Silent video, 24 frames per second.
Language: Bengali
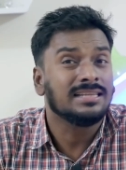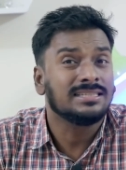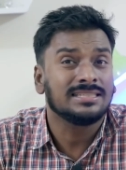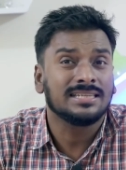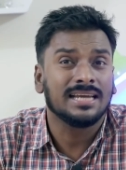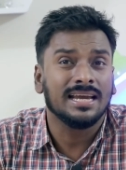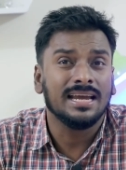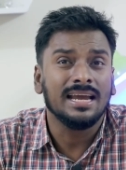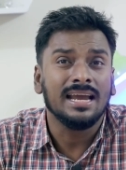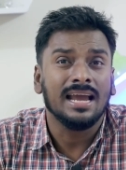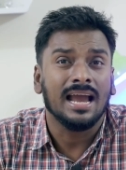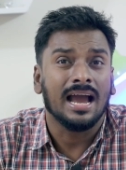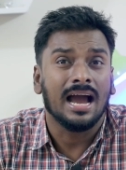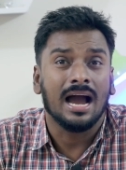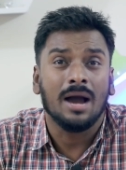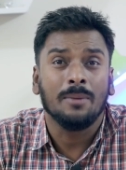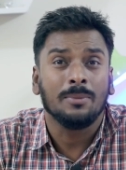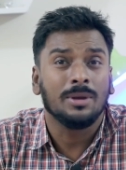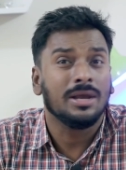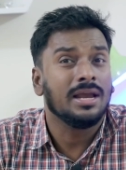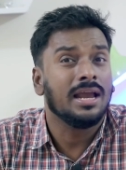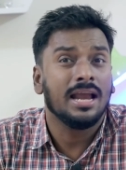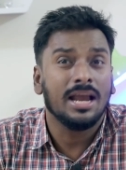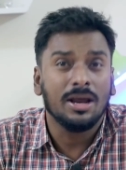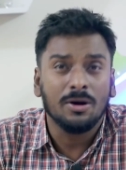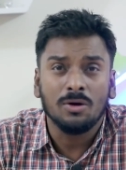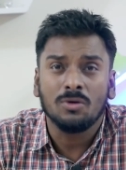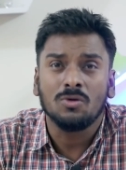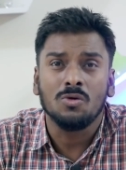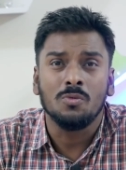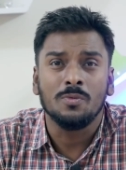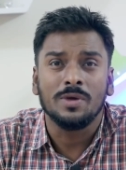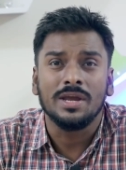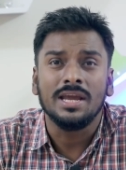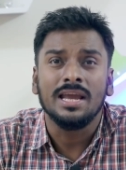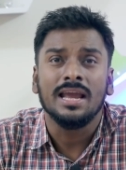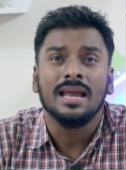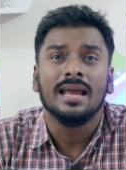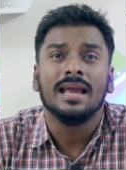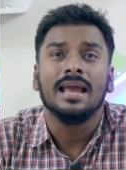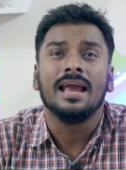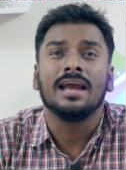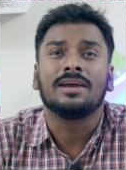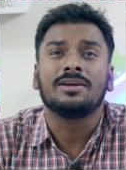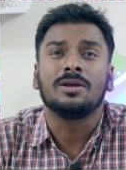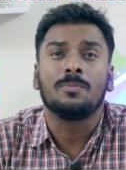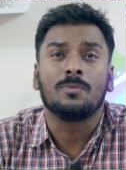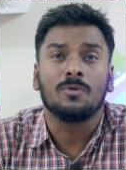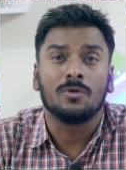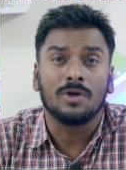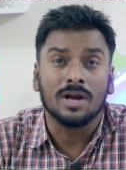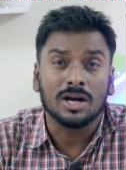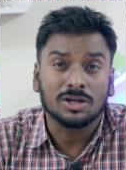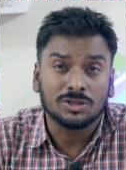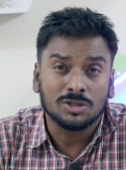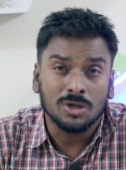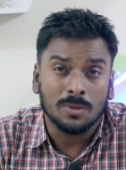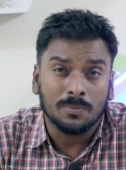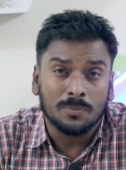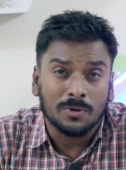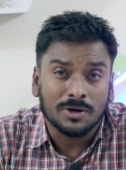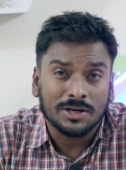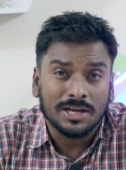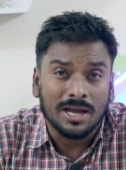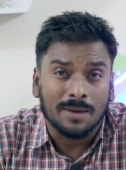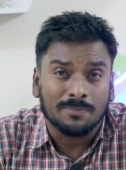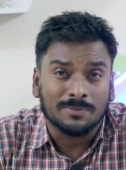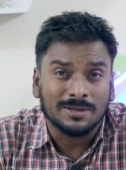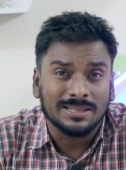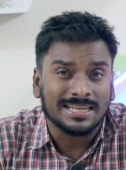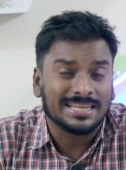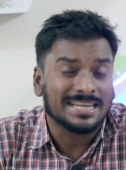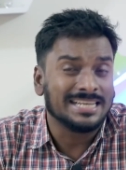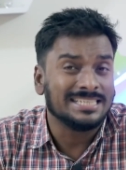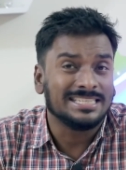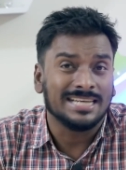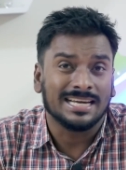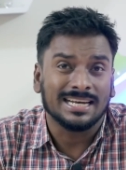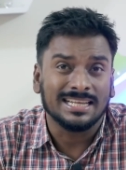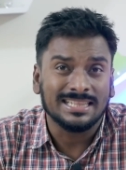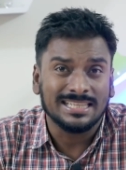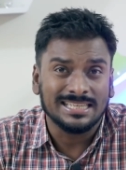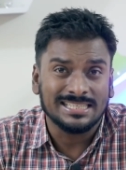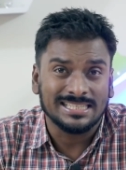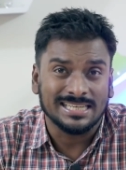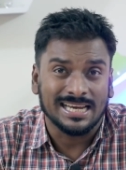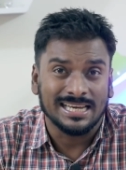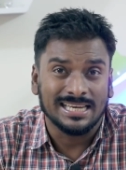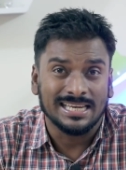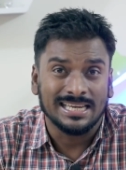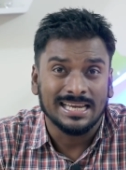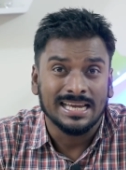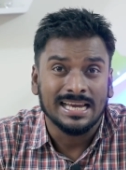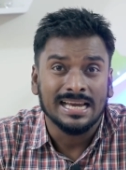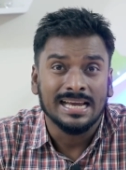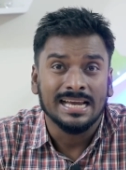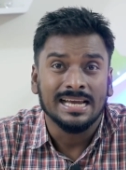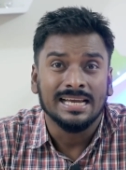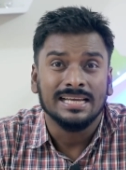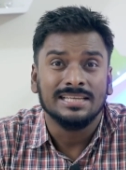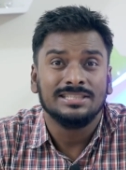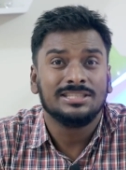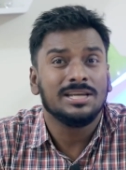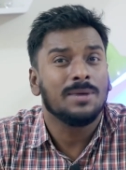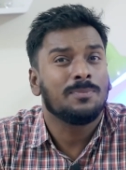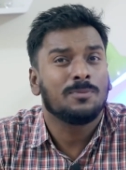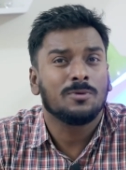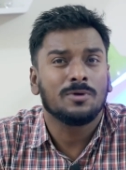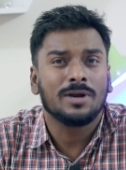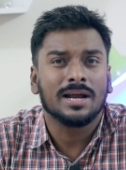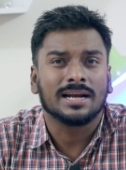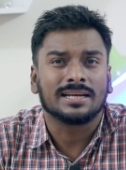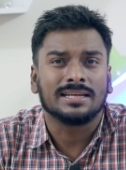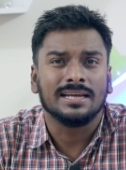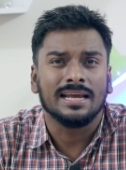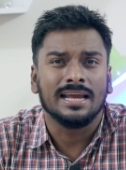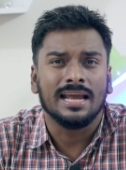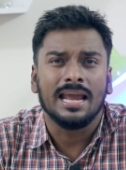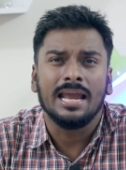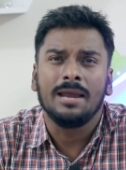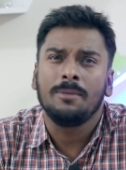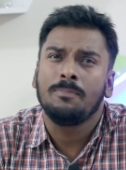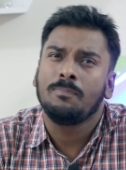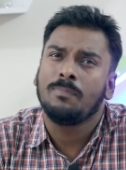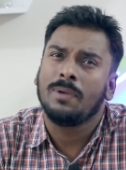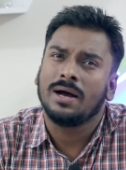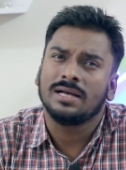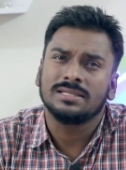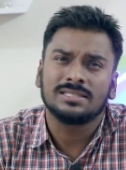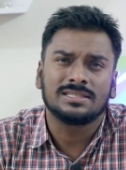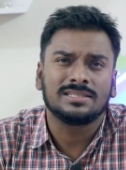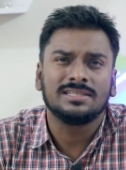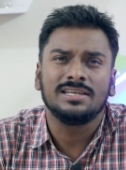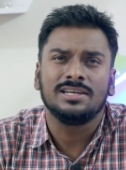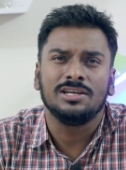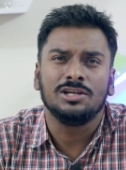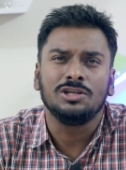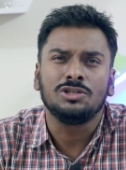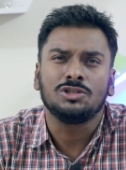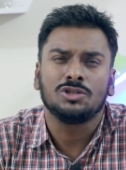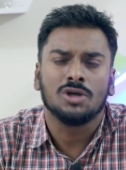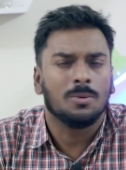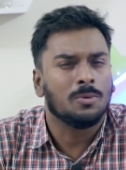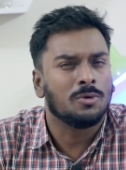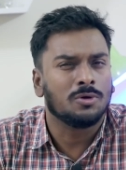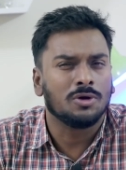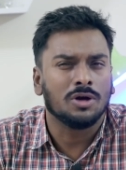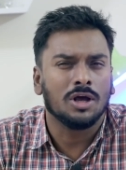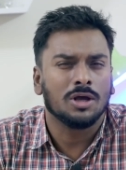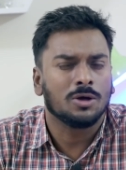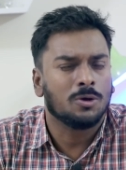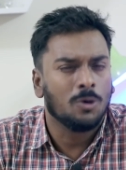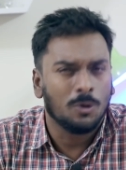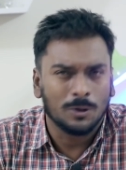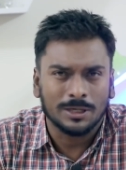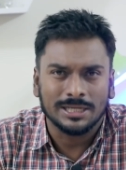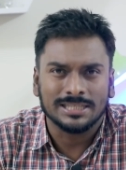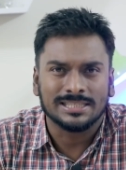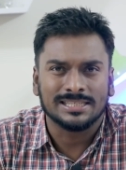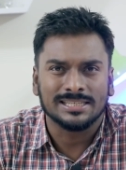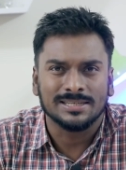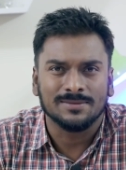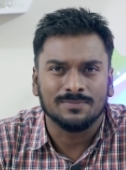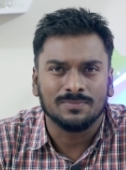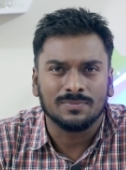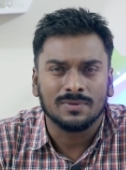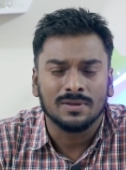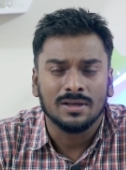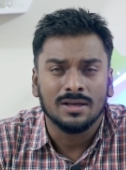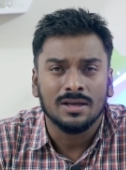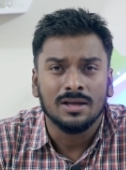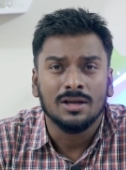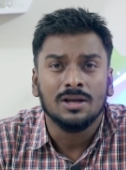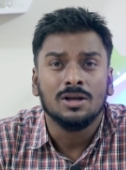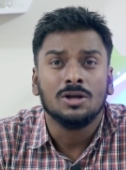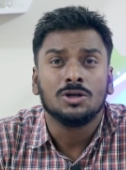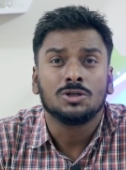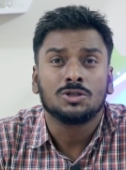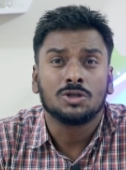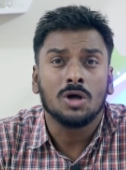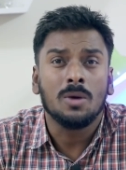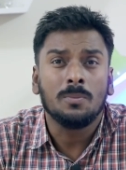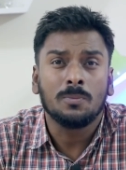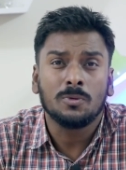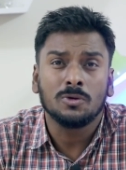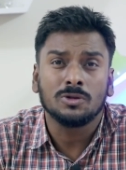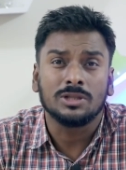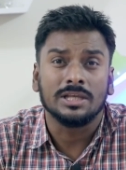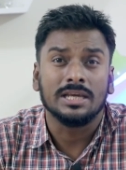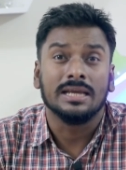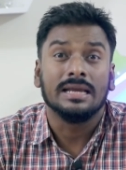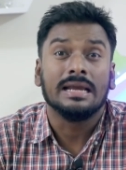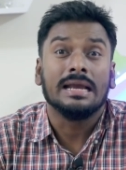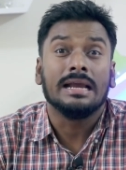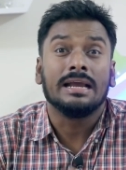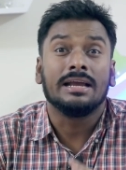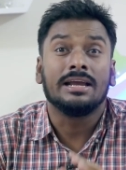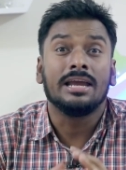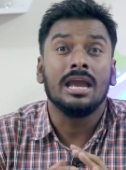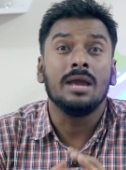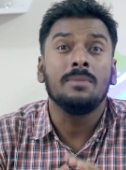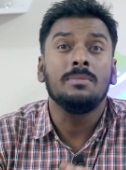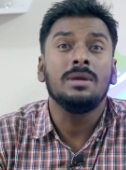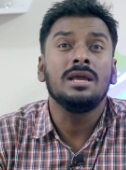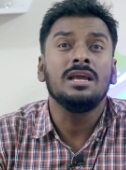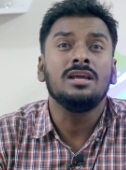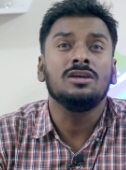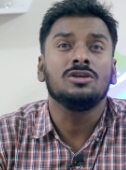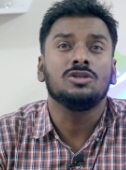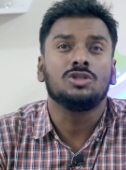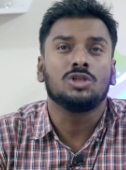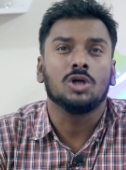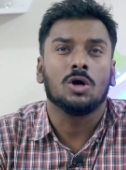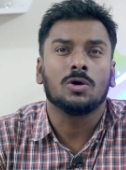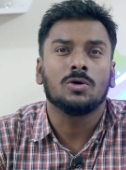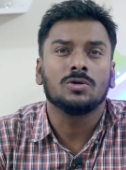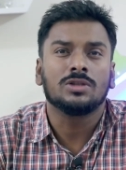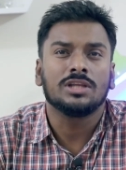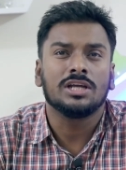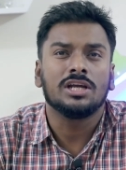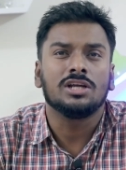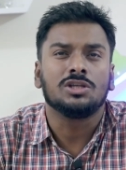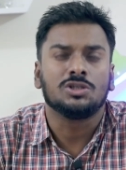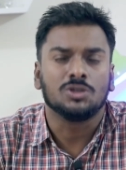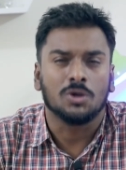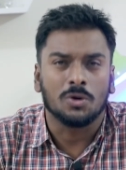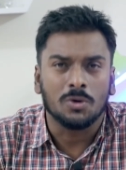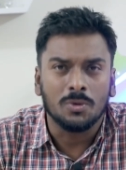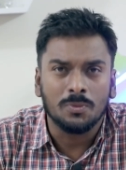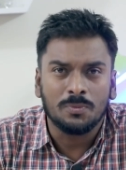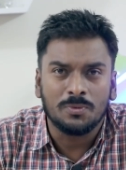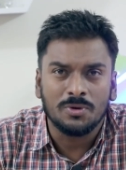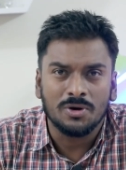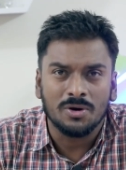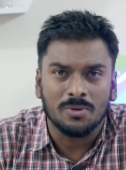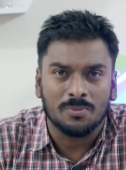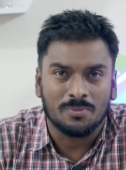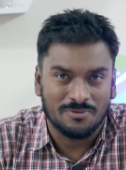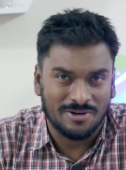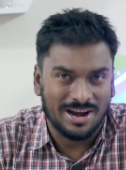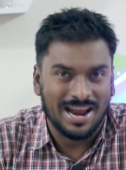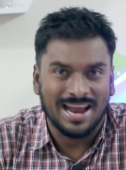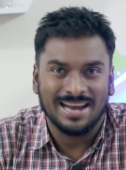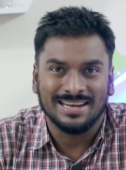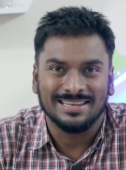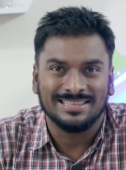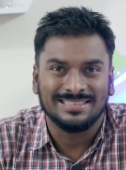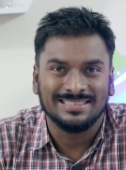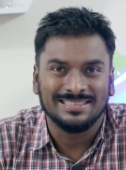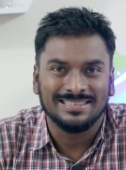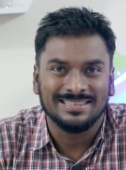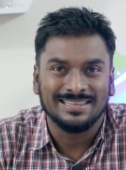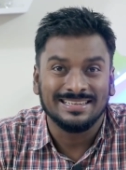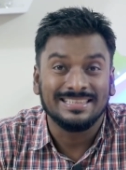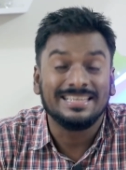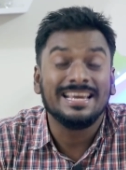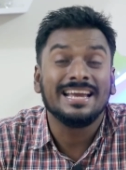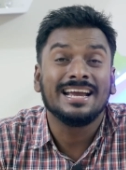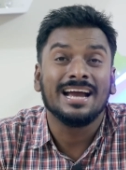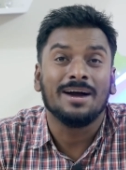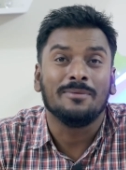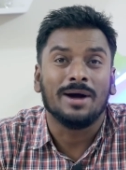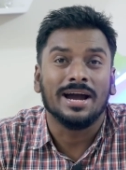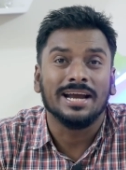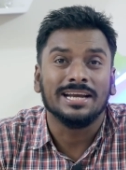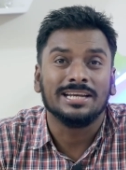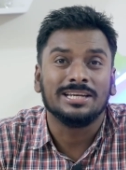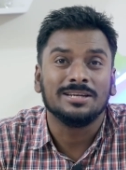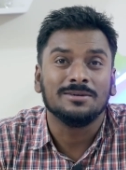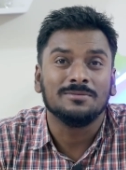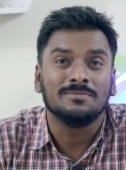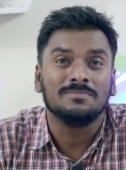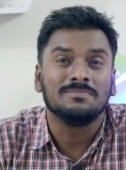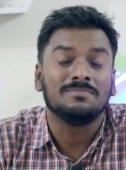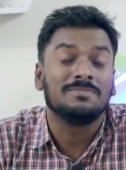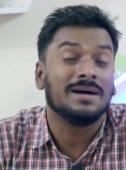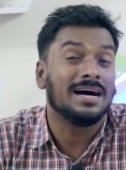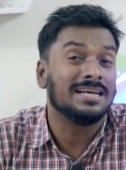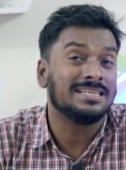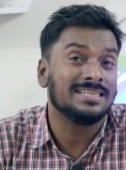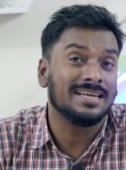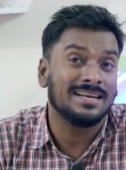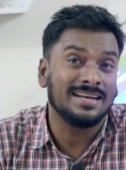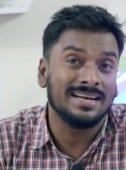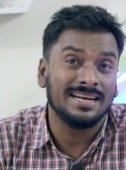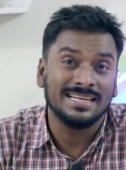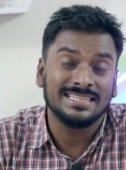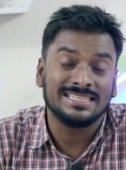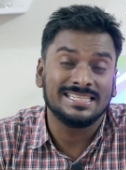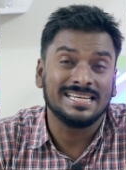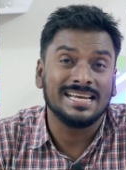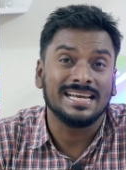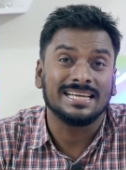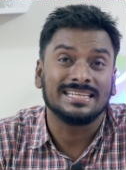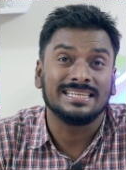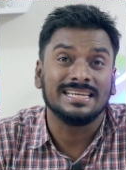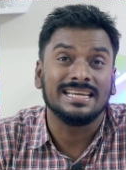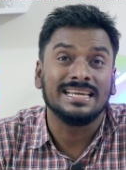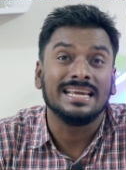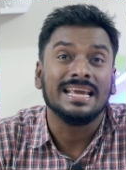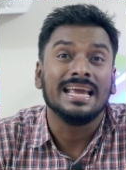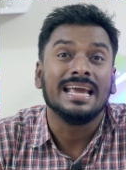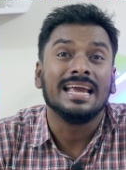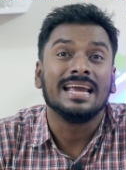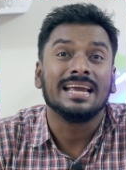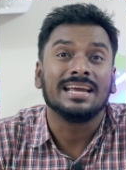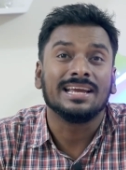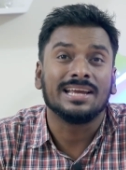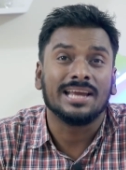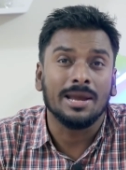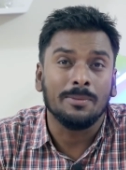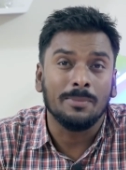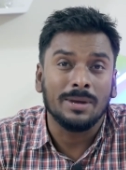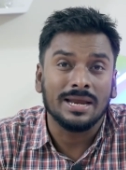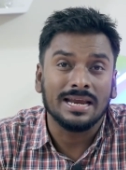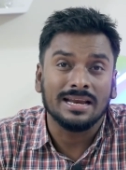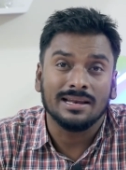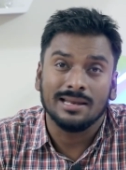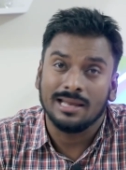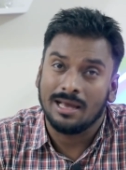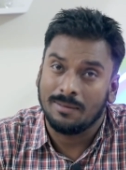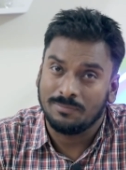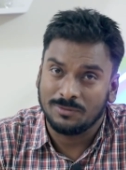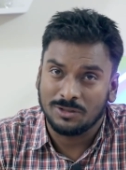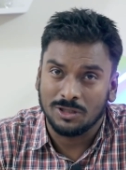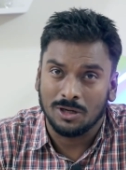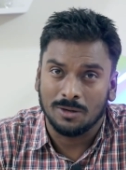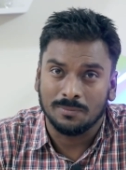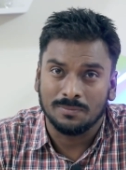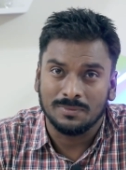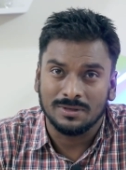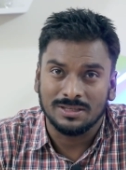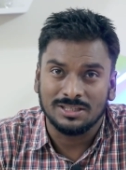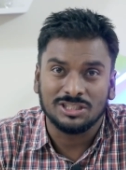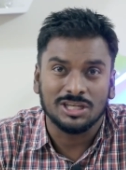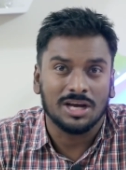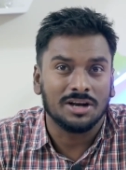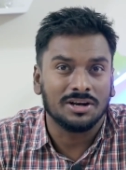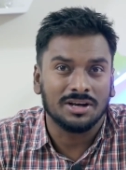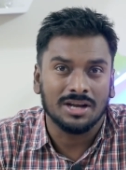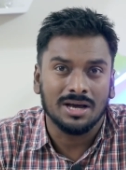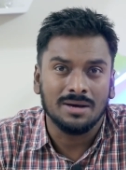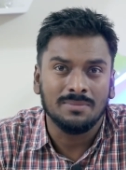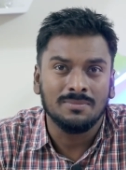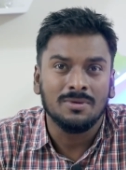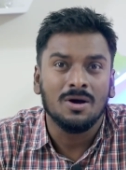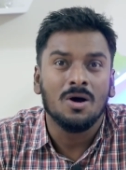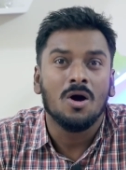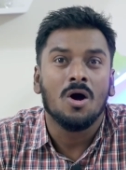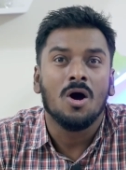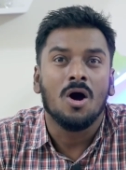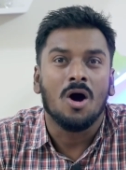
আজকে আমি এরকমই একটি প্রোডাক্ট সম্পর্কে আপনাদেরকে জানাতে চাই যে প্রোডাক্টে এই পাঁচটিরই সমন্বয় ঘটেছে সম্প্রতি গেমিং জগতের জনপ্রিয় ব্র্যান্ড গিগাবাইট বাজারে এনেছে একটি গেমিং ল্যাপটপ যার নাম